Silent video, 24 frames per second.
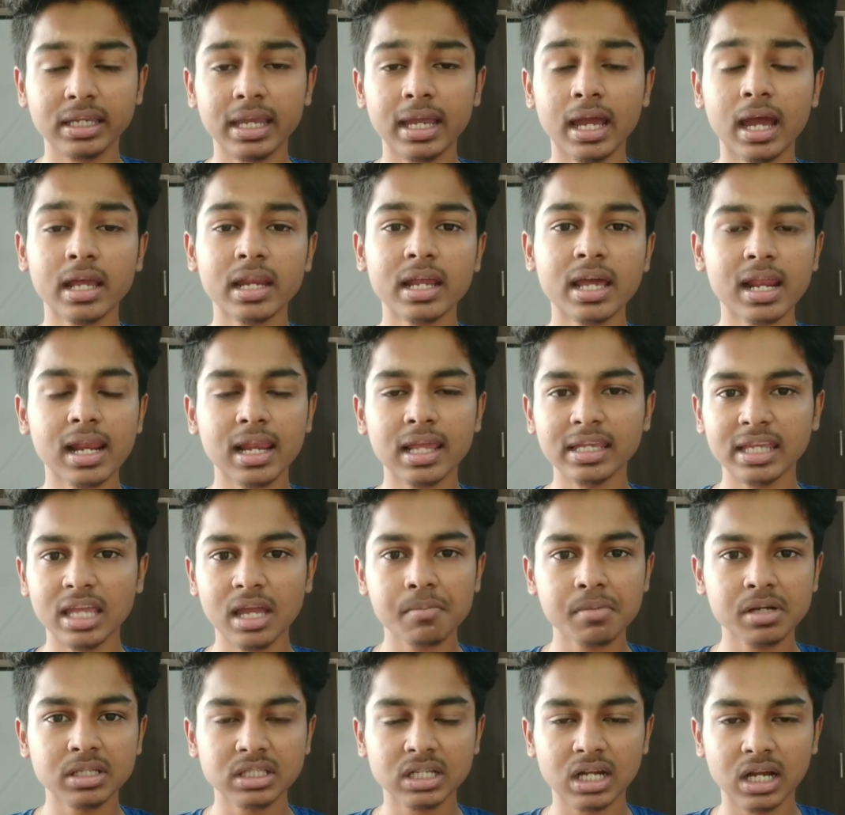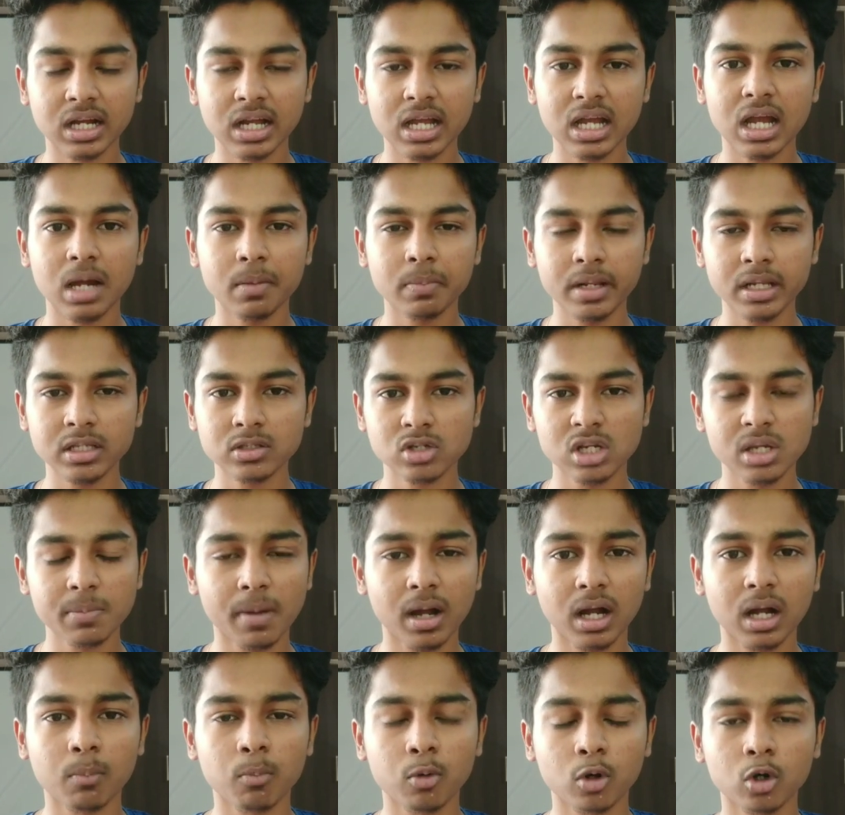யார் யாரெல்லாம் ஏமாத்துறாங்க அப்படின்னு சொல்லி
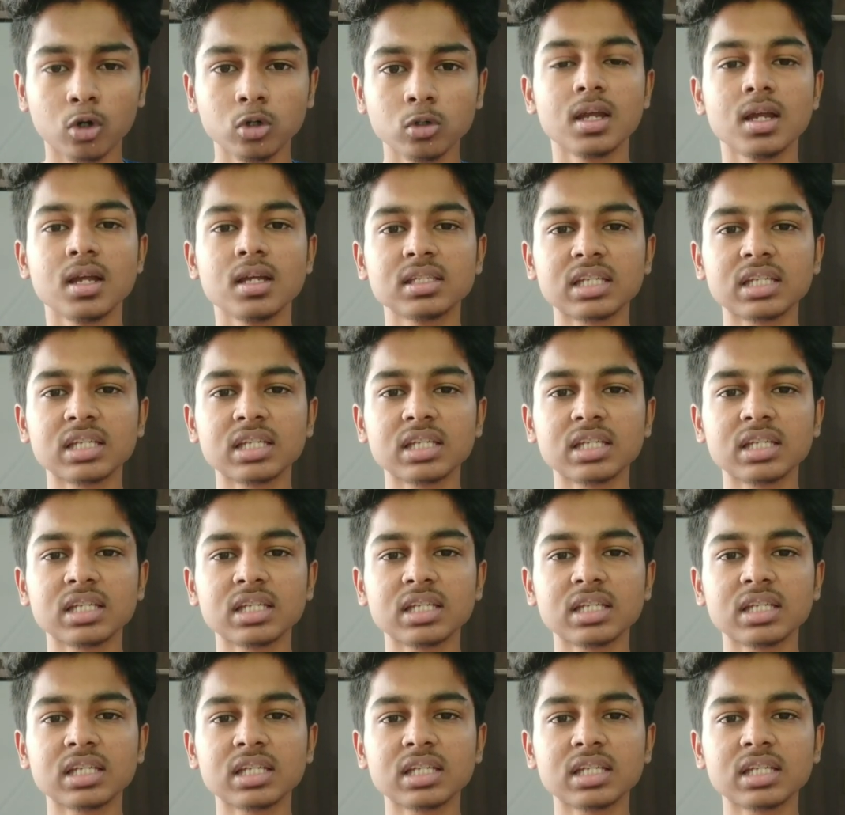பார்க்க போகிறோம்